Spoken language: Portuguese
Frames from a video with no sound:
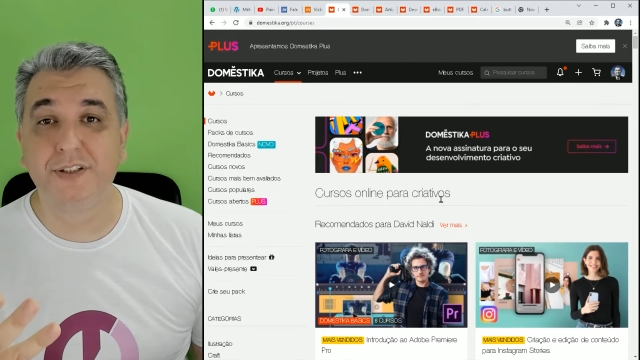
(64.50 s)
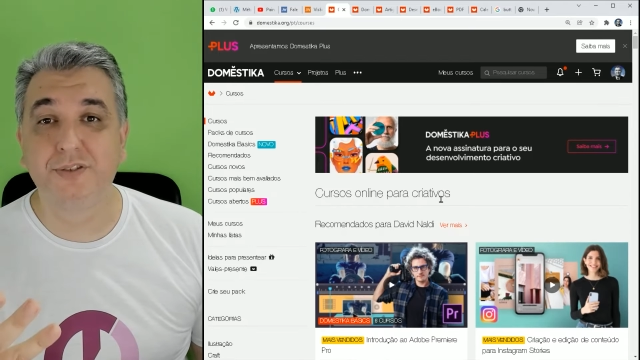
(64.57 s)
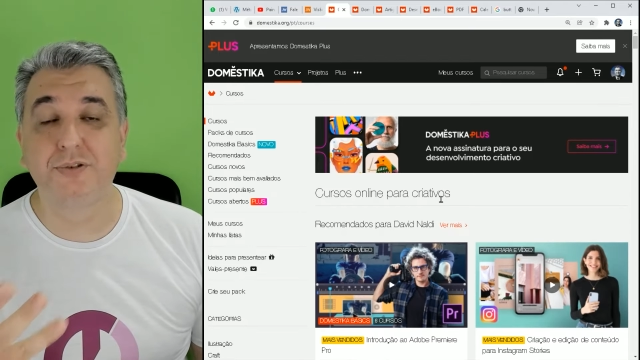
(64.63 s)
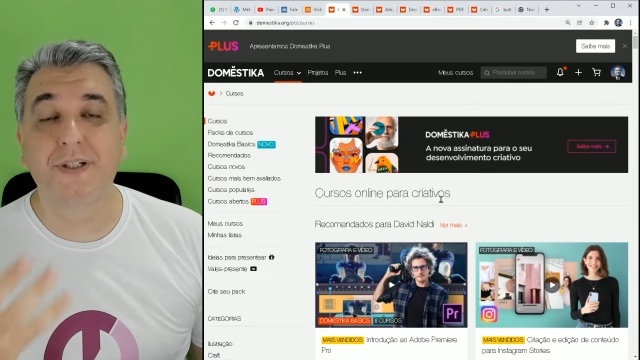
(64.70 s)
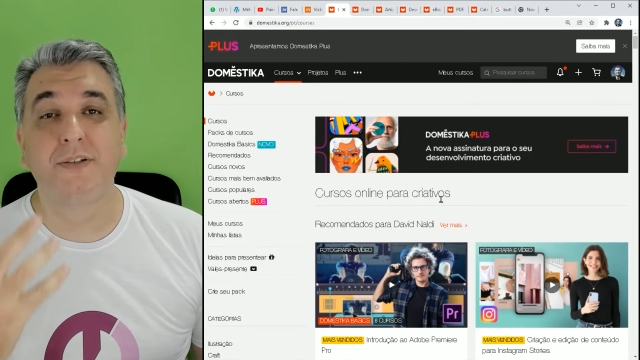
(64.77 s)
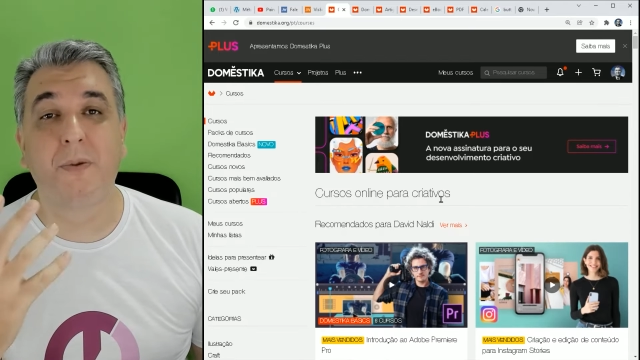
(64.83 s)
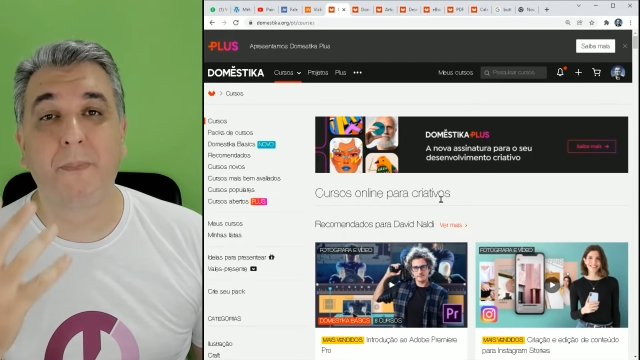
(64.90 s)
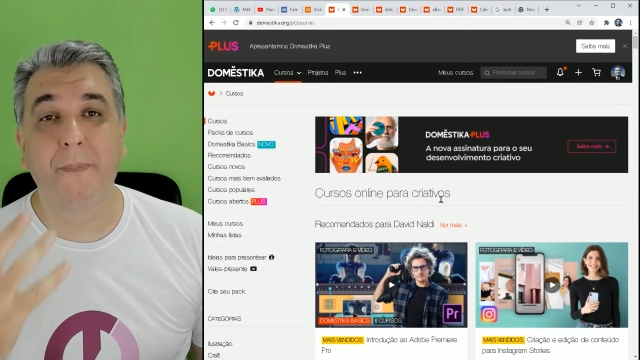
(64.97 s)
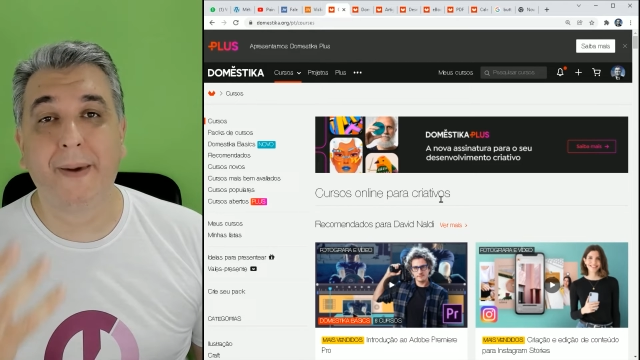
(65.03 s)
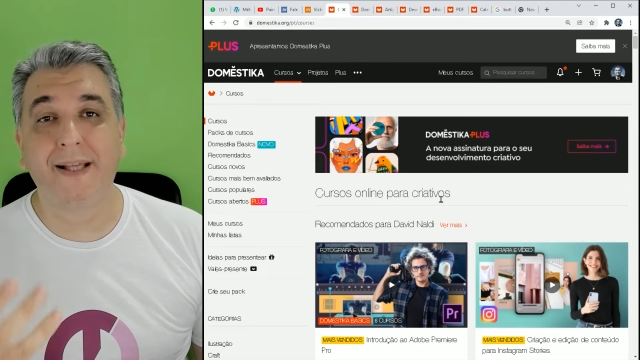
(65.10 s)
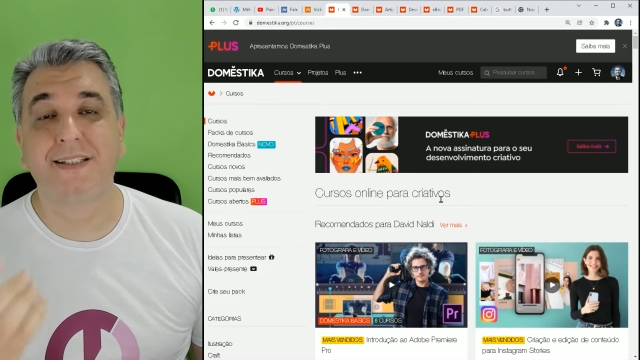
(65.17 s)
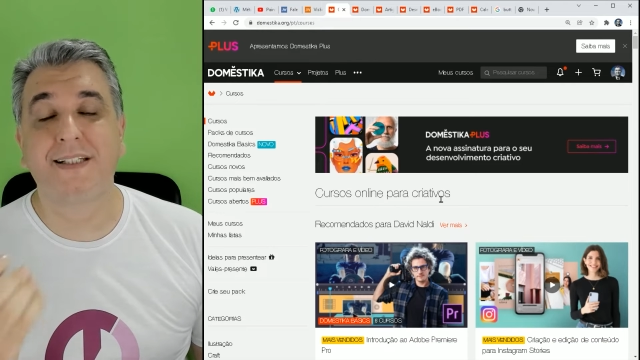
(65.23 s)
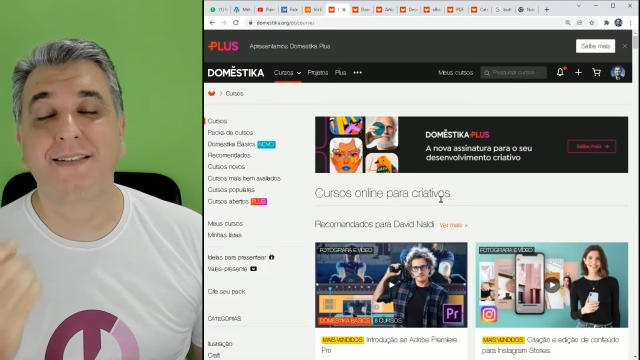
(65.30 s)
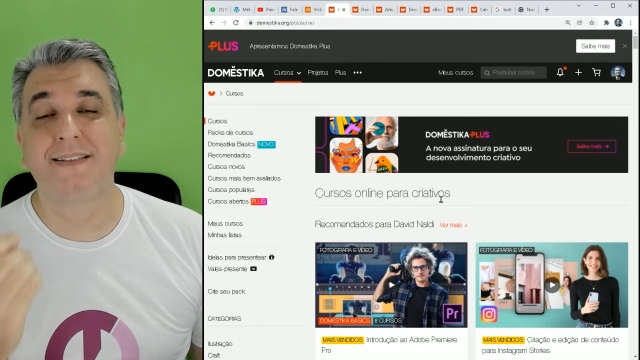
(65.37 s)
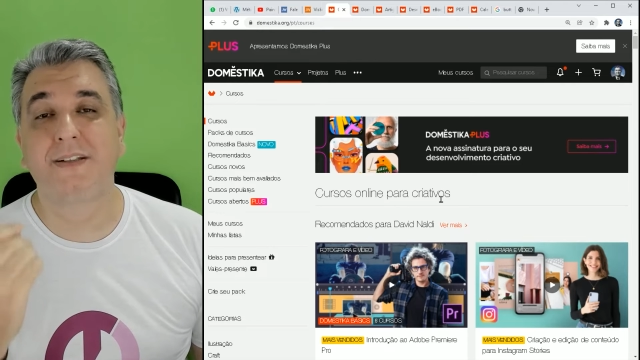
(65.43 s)
que a
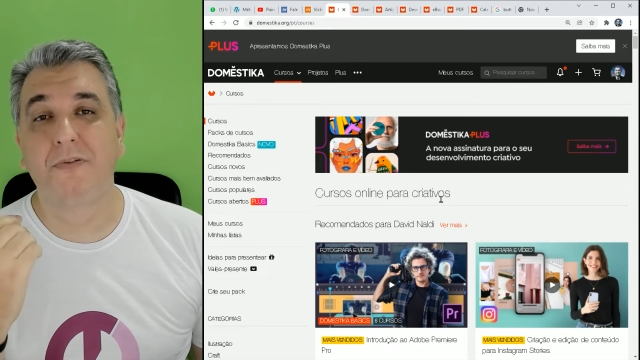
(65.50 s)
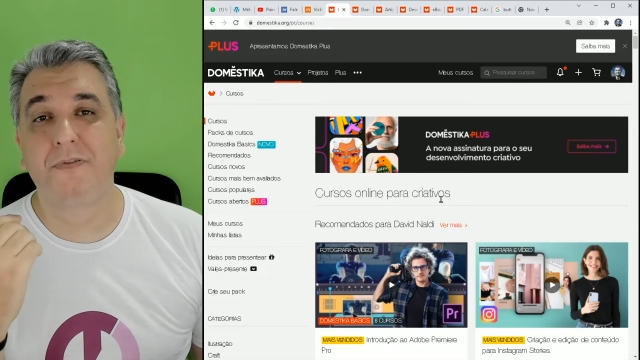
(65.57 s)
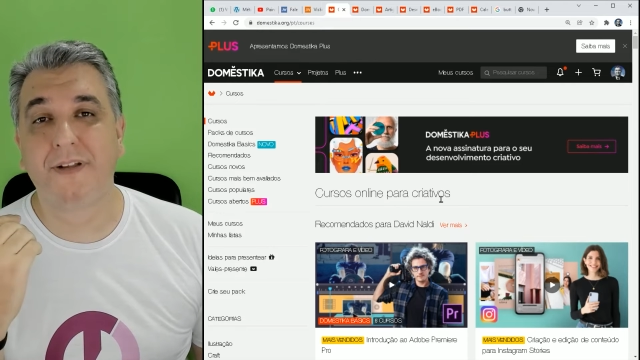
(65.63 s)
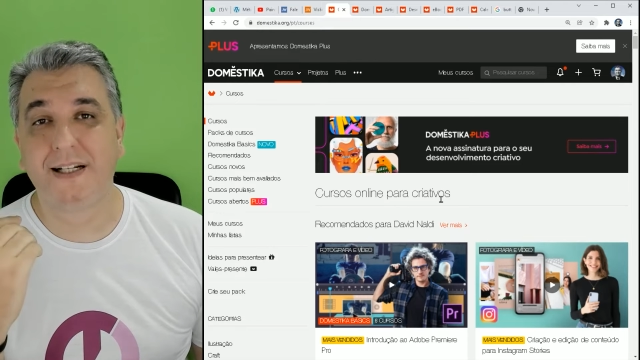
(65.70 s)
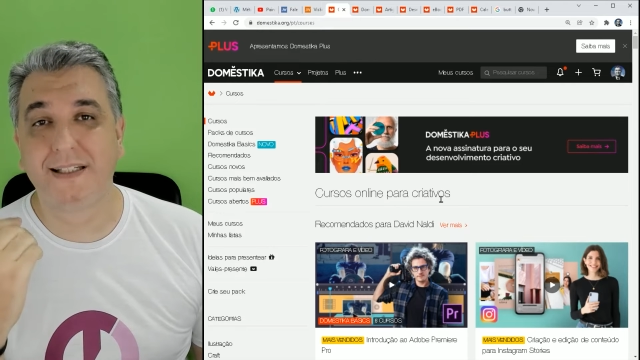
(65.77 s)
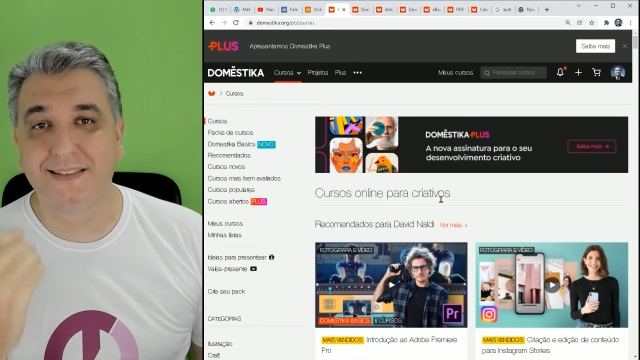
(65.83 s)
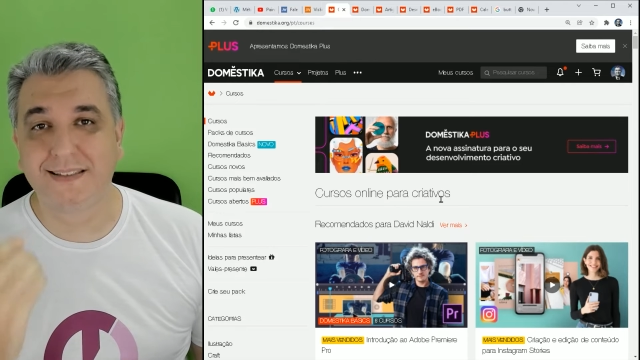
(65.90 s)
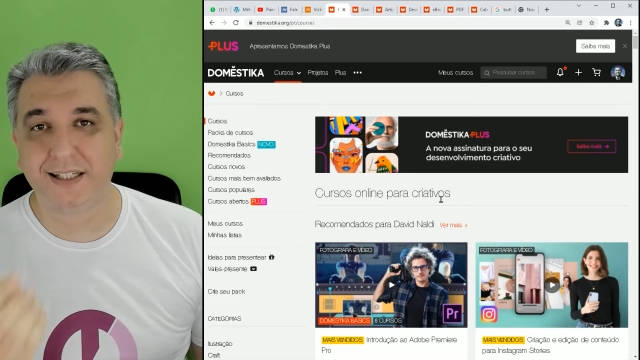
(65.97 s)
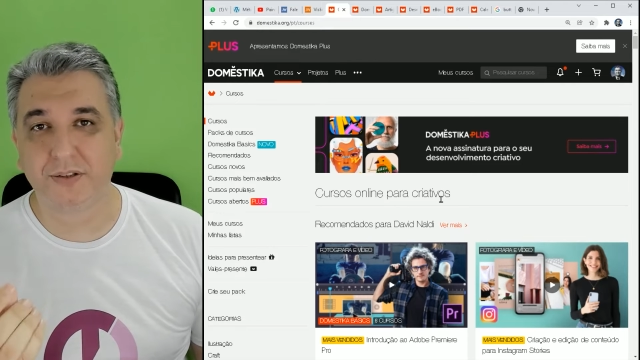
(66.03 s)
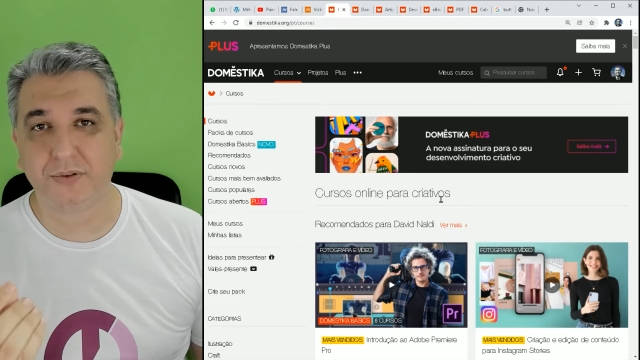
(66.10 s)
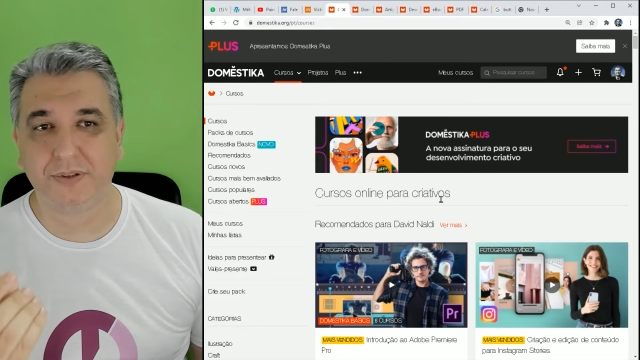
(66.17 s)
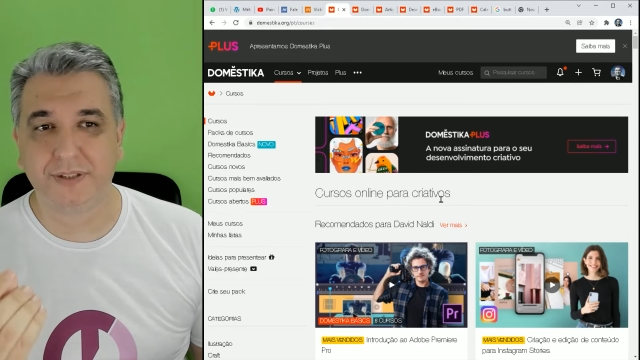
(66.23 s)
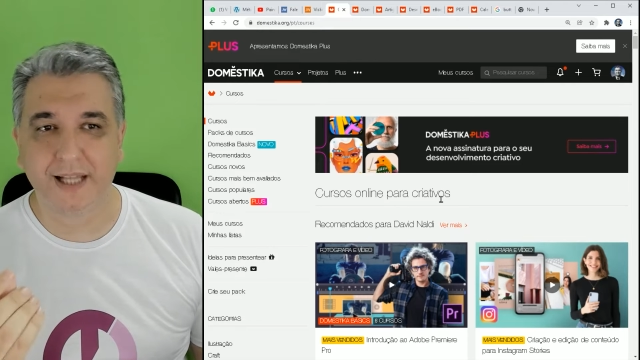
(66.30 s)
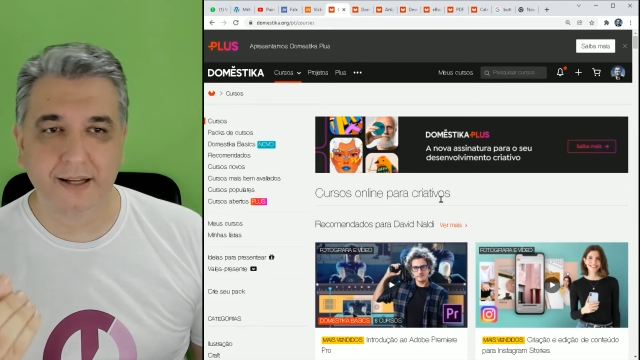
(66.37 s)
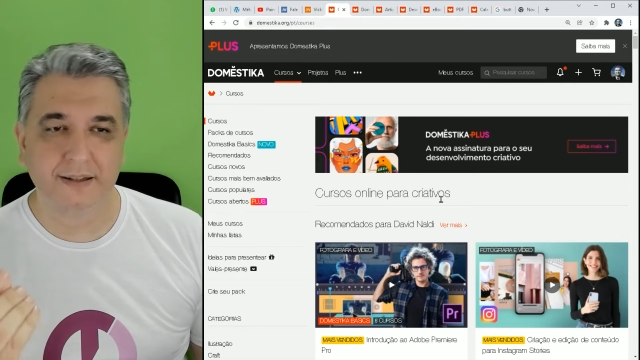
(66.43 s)
Doméstica está oferecendo,
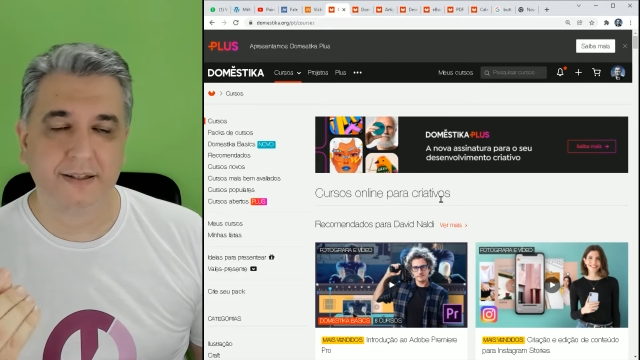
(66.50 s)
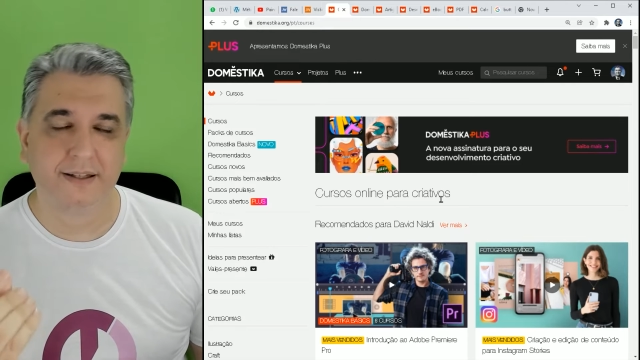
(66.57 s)
tá?